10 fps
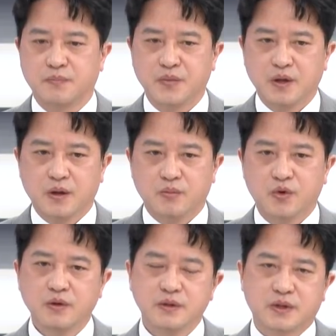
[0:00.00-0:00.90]
음.
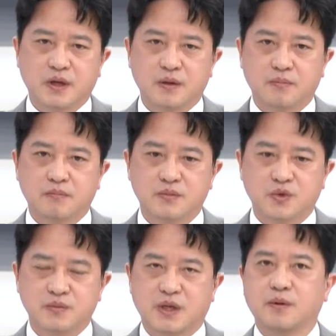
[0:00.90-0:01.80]
물론 이제
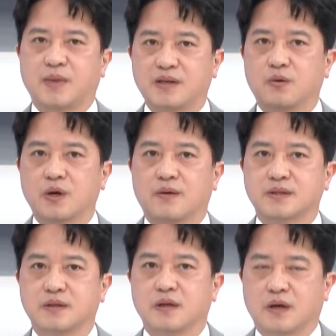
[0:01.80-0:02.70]
좀 제법 많이
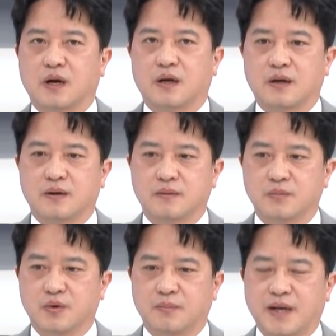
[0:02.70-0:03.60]
올라왔으니까 예.
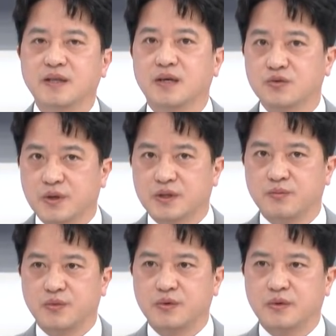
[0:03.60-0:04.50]
뭐 많이 가지고
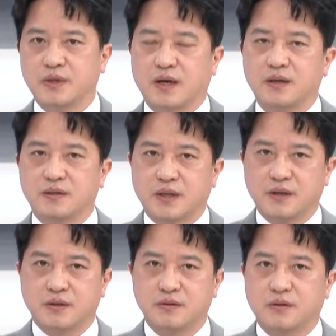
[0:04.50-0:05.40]
계신 분들은 약간의
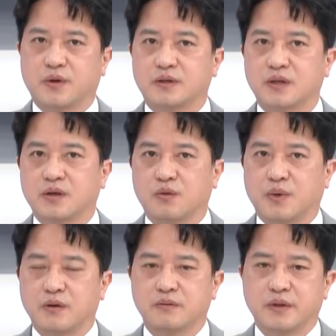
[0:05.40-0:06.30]
차익 실현 저는 괜찮다고
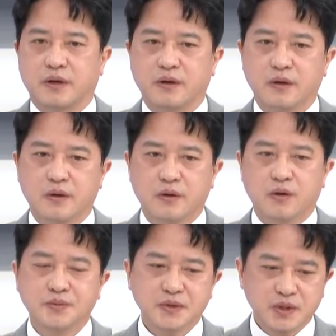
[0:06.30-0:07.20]
봐요. 음. 근데
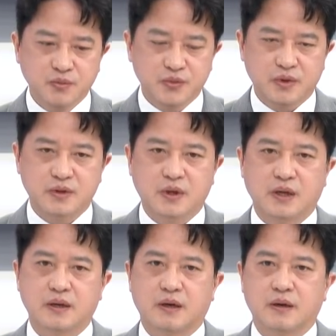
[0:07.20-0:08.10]
없으신 분들은
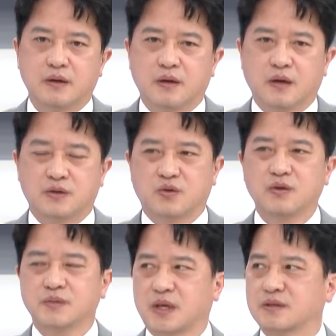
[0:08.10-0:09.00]
어떡하냐? 아,
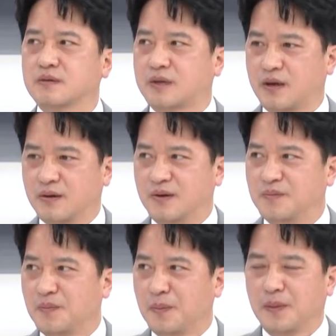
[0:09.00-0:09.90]
조금은 사셔도 돼요.
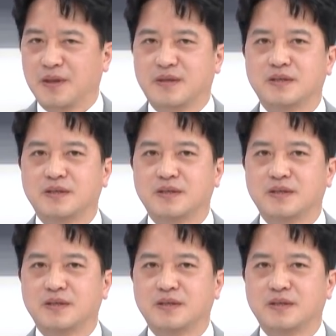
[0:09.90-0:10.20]
음.